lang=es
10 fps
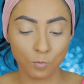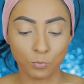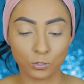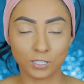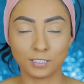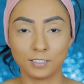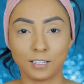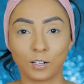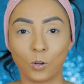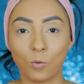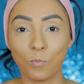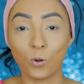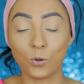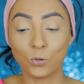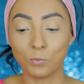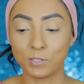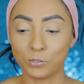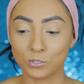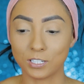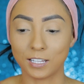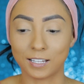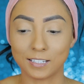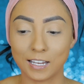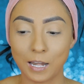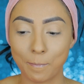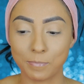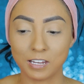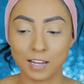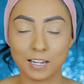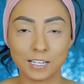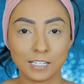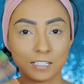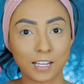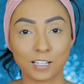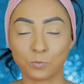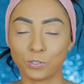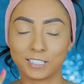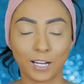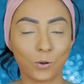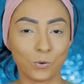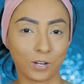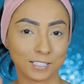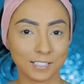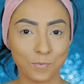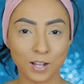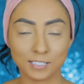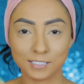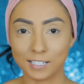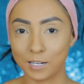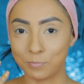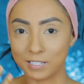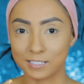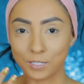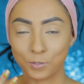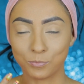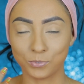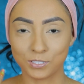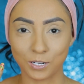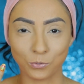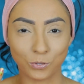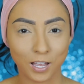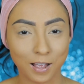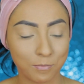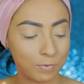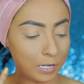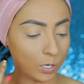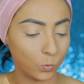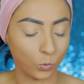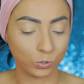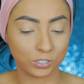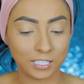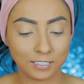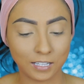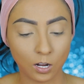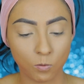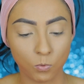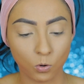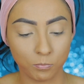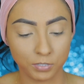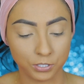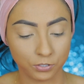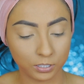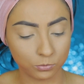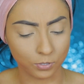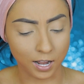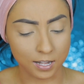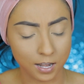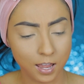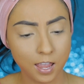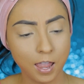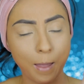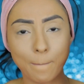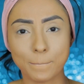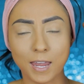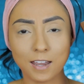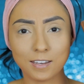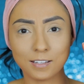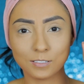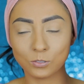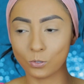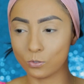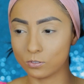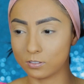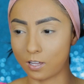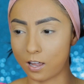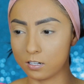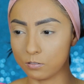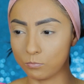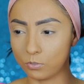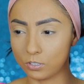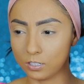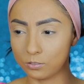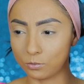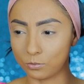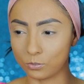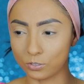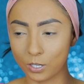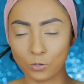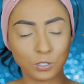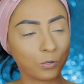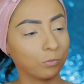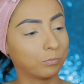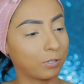porque te dan como luminosidad en la piel y ya después de que colocas la base, la piel se ve muy saludable, jugosita, como con brillo natural. Vean esto tan bonito, no tengo ningún